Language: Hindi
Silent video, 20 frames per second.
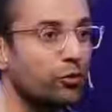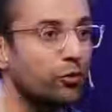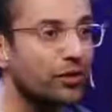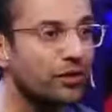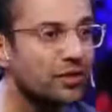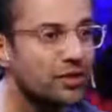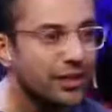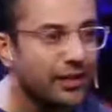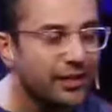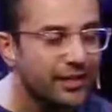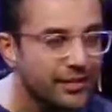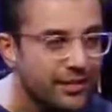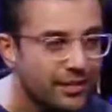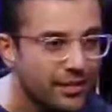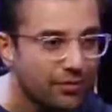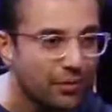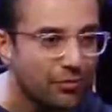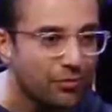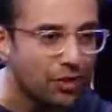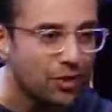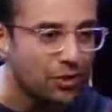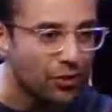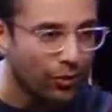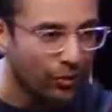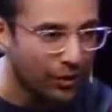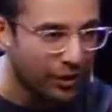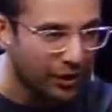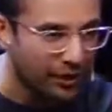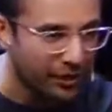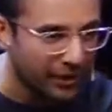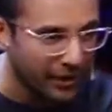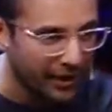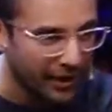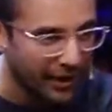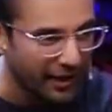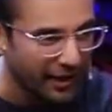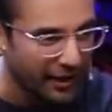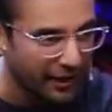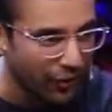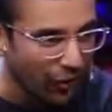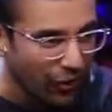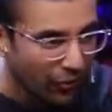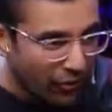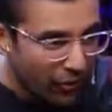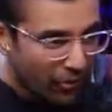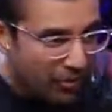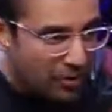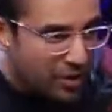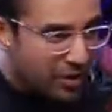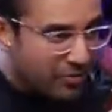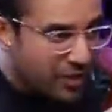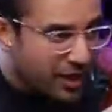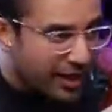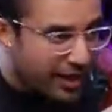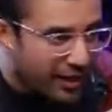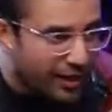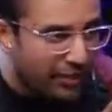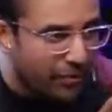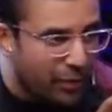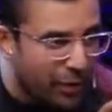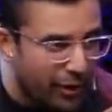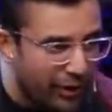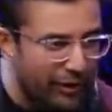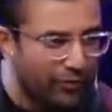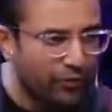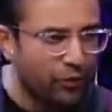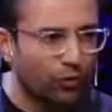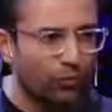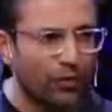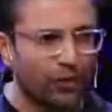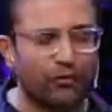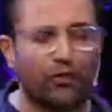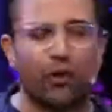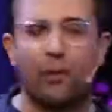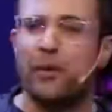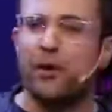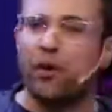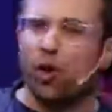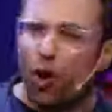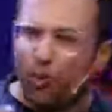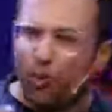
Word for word: तो इस तरह से जब हम चीज़ों को देखते हैं ना नॉट फ्रॉम अ सब्जेक्टिव पॉइंट ऑफ व्यू बट फ्रॉम एन